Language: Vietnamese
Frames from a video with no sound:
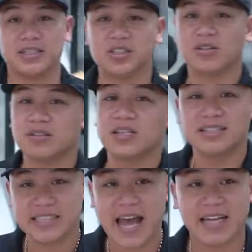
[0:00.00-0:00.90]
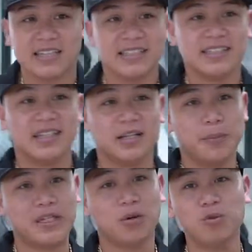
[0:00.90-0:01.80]
để cho nó thời trang thì
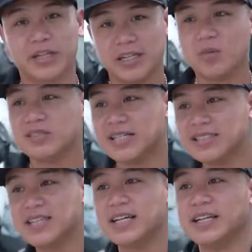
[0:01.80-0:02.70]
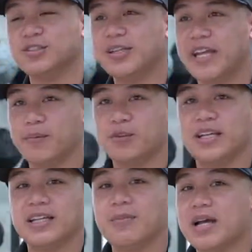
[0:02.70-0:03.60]
mình có một cái không gian riêng để cho anh em có
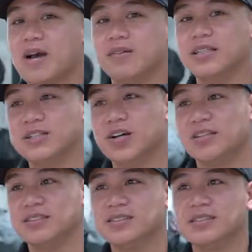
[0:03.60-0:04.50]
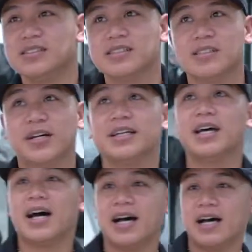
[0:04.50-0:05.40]
thể tham khảo lựa chọn rồi
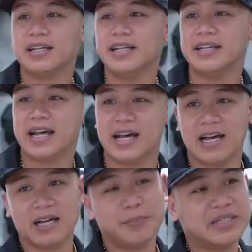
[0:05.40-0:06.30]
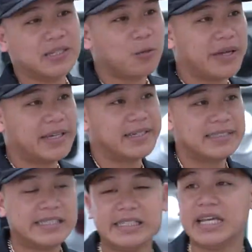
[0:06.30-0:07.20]
đây là mình sẽ quay
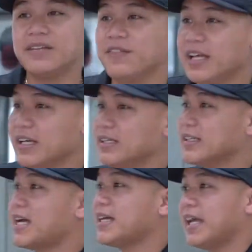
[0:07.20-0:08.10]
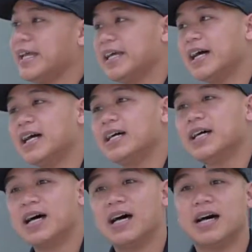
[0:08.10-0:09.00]
chi tiết về các cái
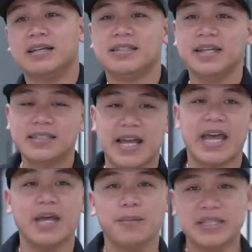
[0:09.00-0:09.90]
Ờ, thiết kế